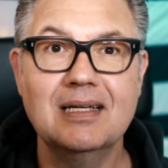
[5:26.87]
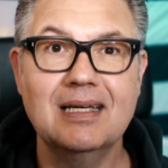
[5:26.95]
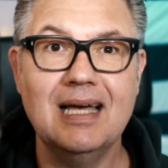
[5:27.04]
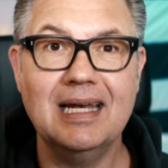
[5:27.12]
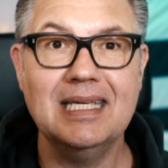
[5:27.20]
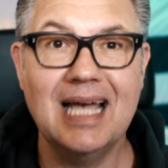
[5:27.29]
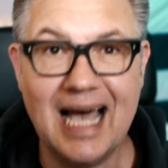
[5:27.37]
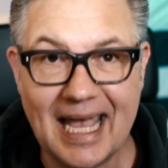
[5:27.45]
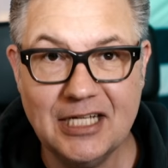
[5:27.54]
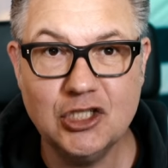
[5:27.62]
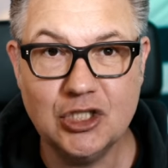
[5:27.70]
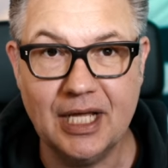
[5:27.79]
kann ich
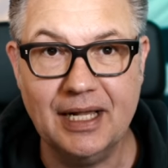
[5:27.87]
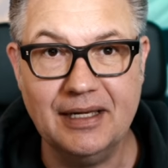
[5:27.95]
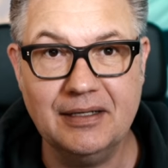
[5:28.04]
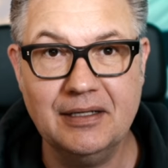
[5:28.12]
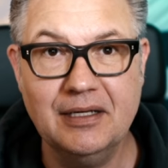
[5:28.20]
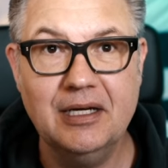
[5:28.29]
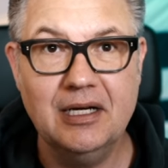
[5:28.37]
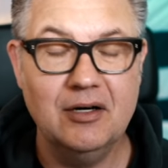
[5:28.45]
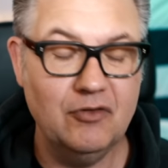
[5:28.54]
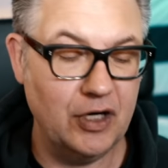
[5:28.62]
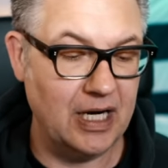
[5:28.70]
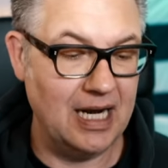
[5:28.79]
reinstellen
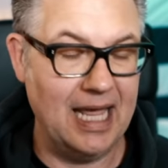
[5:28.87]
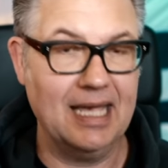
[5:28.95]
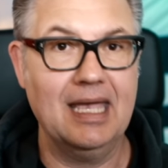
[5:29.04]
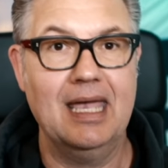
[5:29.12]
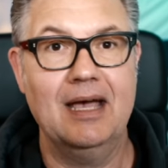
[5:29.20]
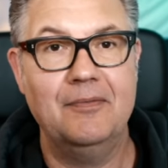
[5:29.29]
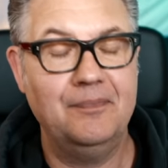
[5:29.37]
von der Länge her.